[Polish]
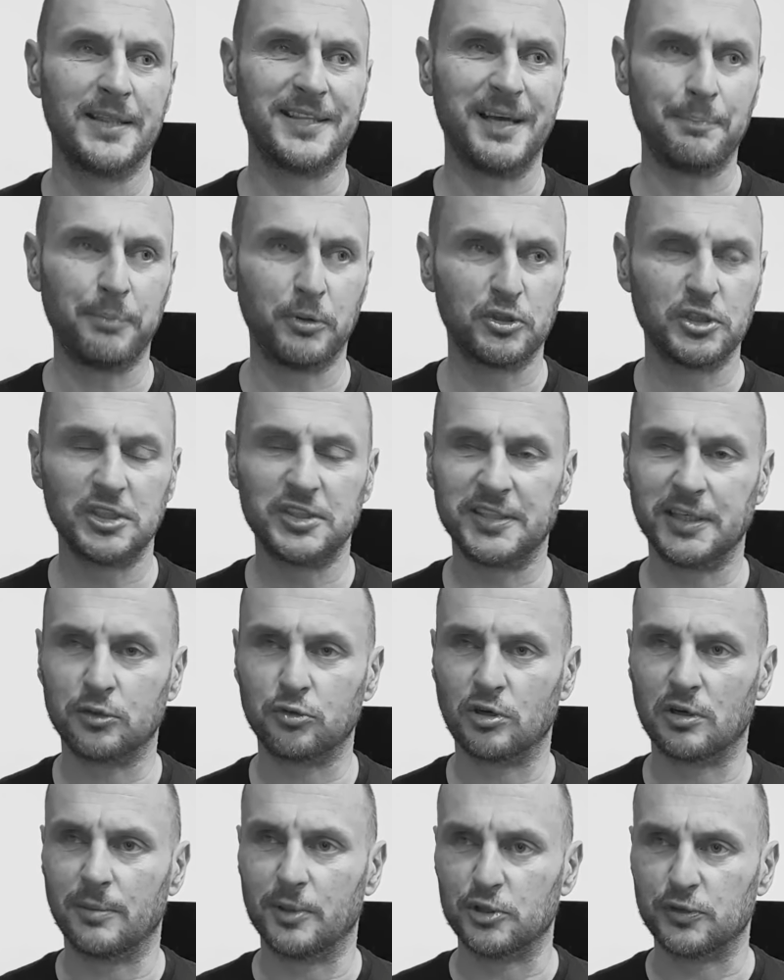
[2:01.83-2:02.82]
ta pozycja,
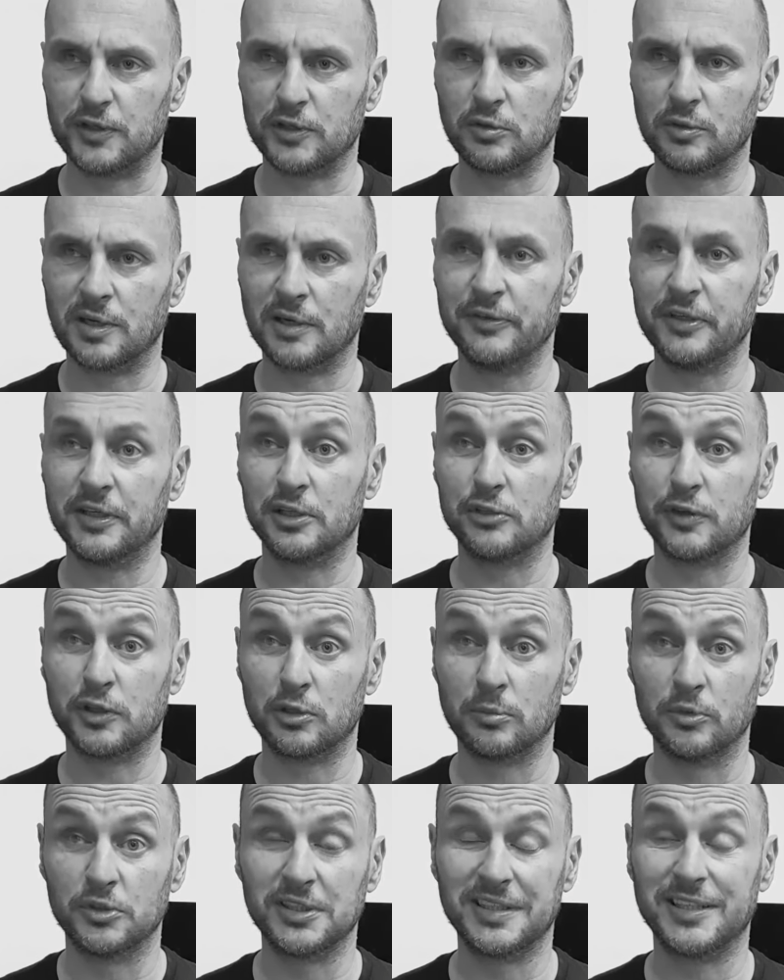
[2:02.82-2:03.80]
która ma świetną grafikę,
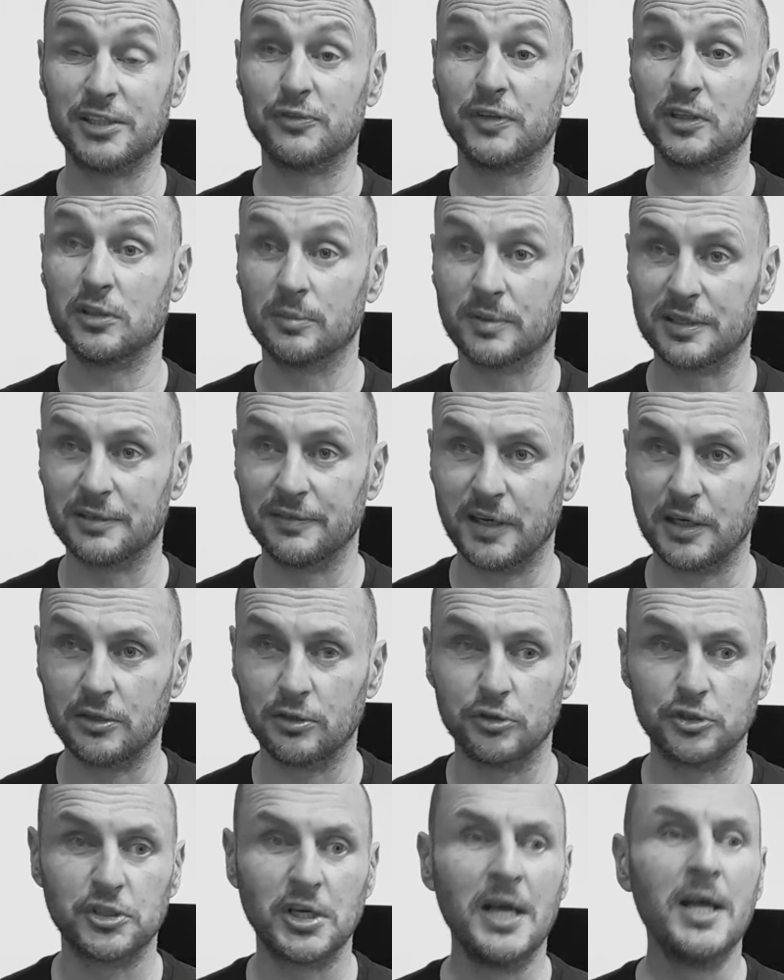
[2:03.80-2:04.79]
świetną muzykę, świetną
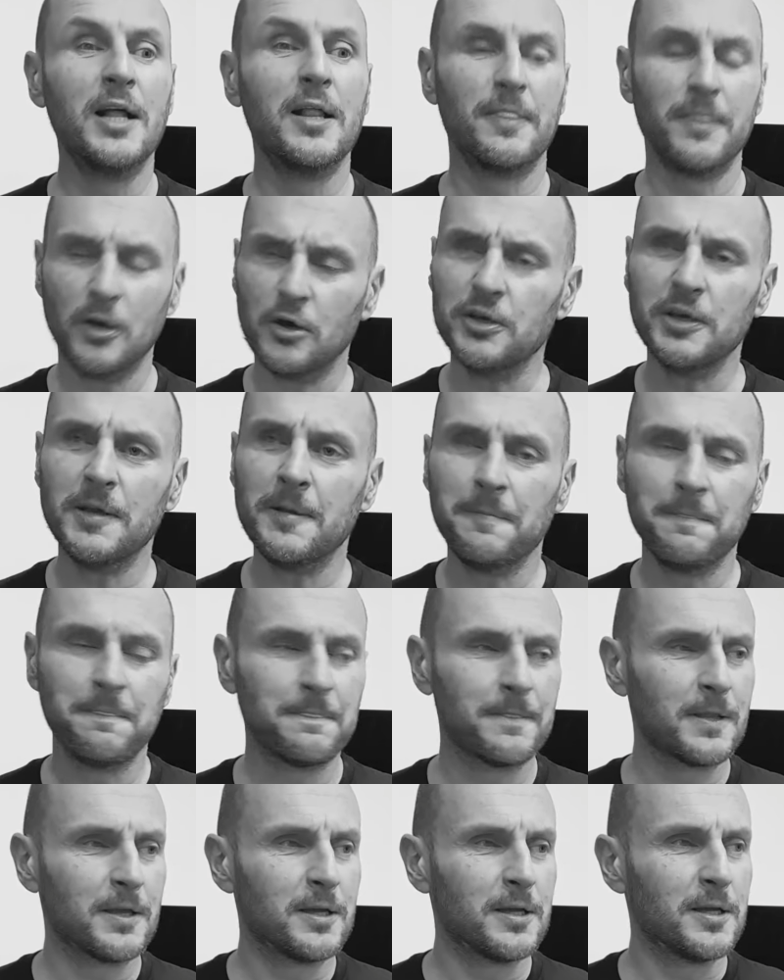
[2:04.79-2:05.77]
grywalność. No i
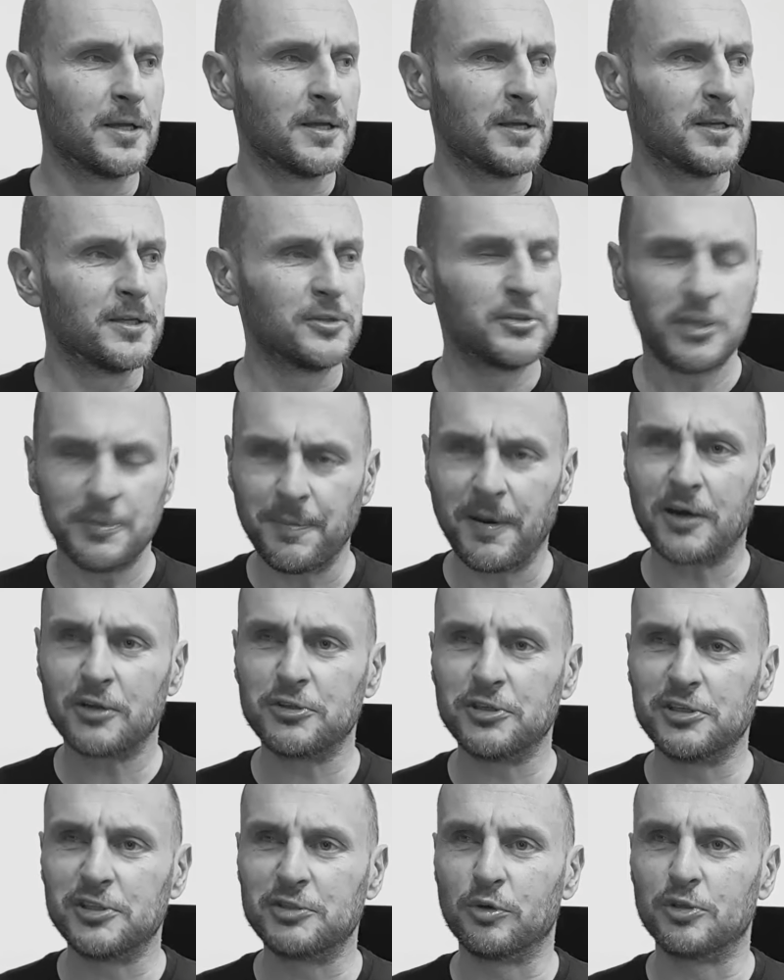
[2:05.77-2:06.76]
ci
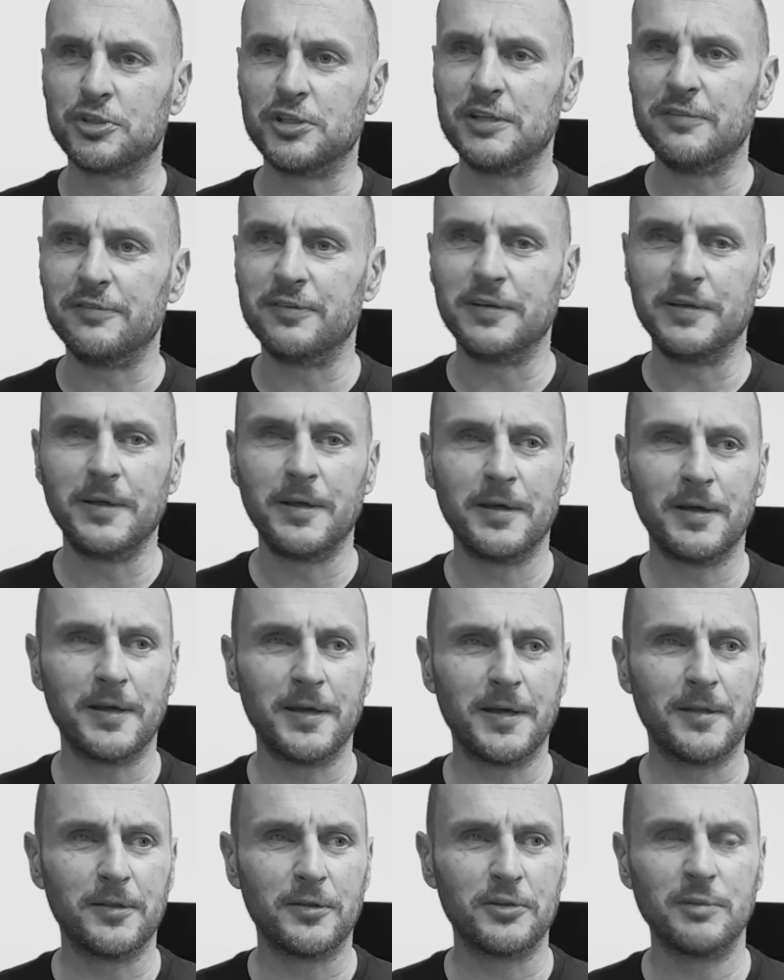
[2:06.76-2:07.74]
bardziej złośliwi
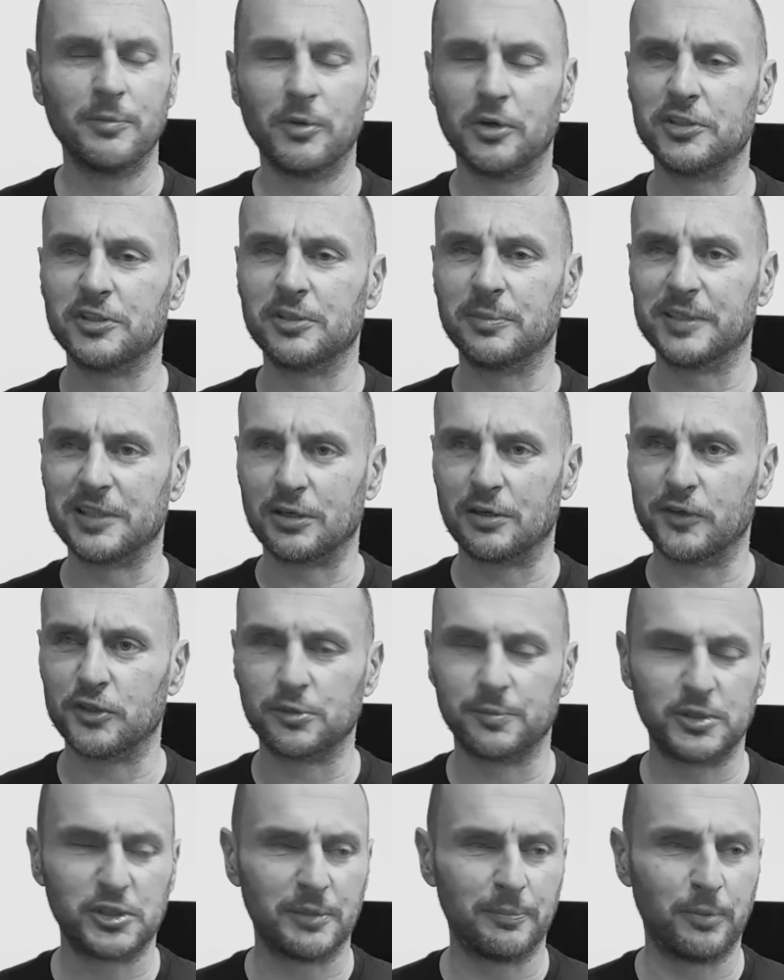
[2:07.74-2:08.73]
no nie mogli sobie darować,
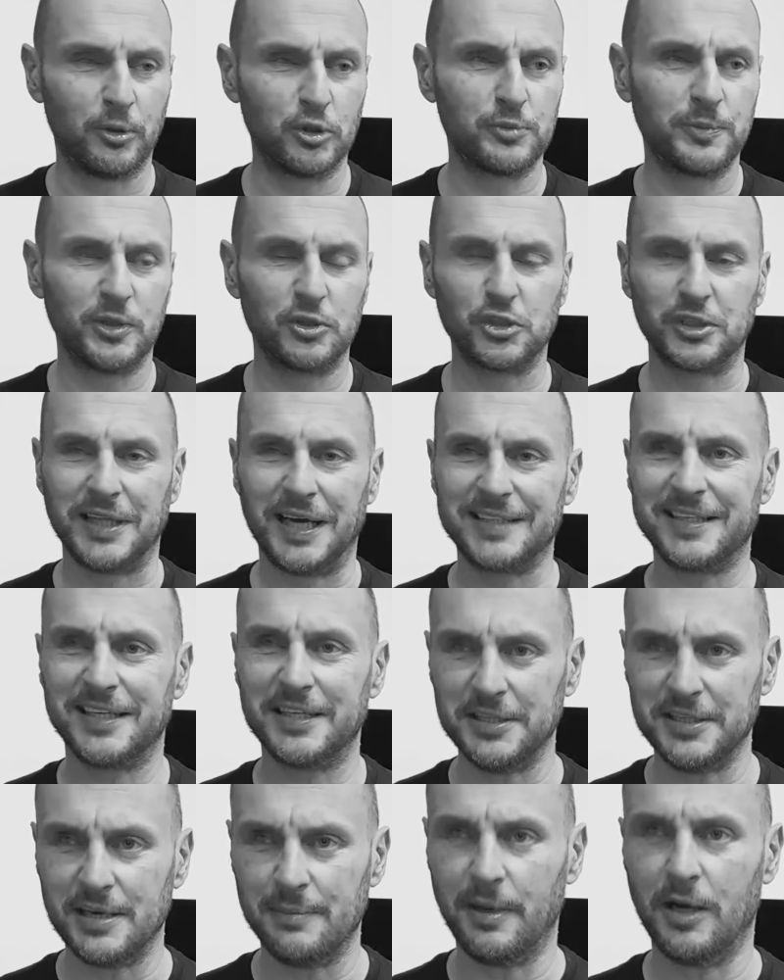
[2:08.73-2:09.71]
żeby się pośmiać, że na
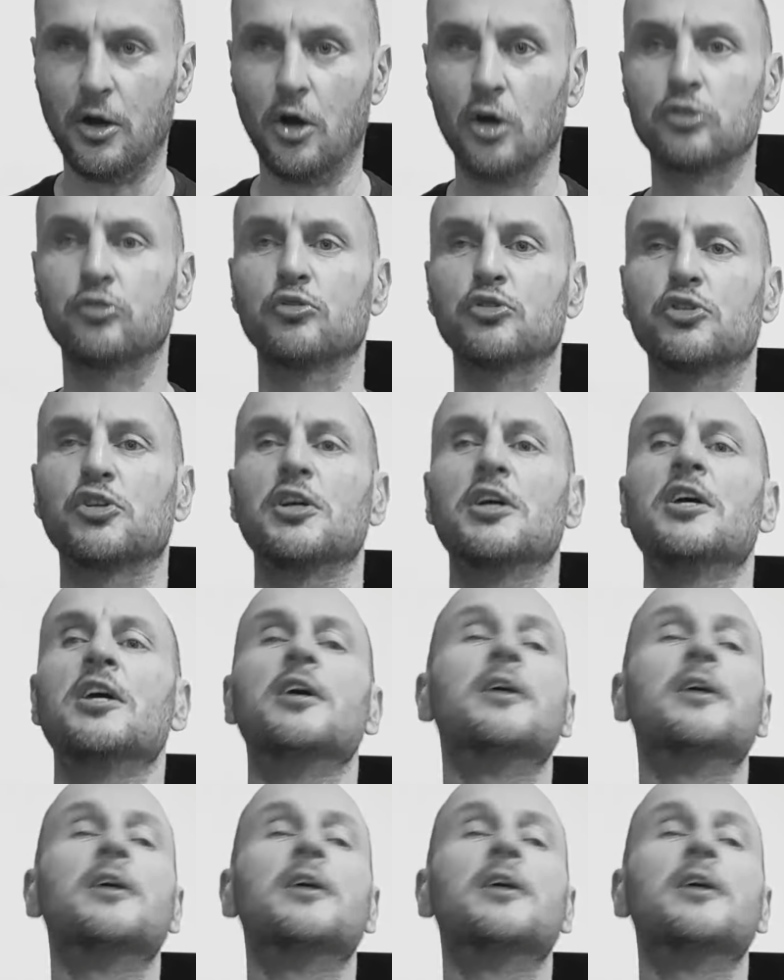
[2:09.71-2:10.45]
Atari nie ma. Otóż,